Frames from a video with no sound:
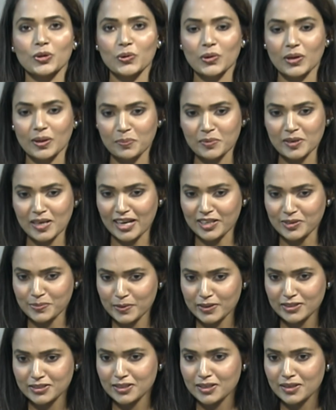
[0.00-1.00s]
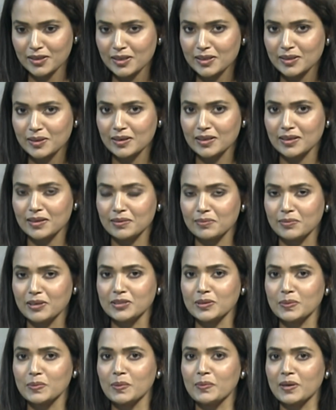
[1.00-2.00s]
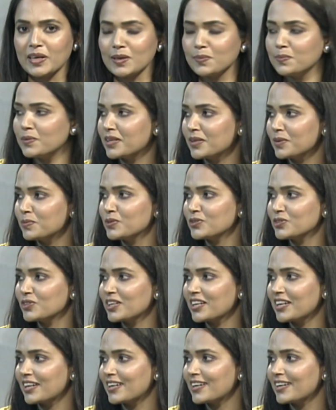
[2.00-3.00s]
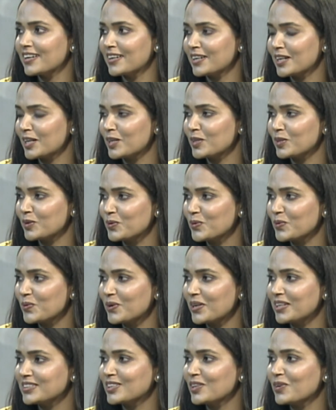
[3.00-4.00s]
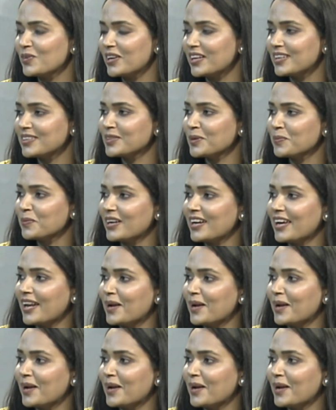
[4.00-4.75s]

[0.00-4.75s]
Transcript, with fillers: को अपने आसपास रखना वैसे भी हमारे बड़े बुजुर्ग कह गए हैं कि ज़रूर होना चाहिए और ऐसे हम्म। में अगर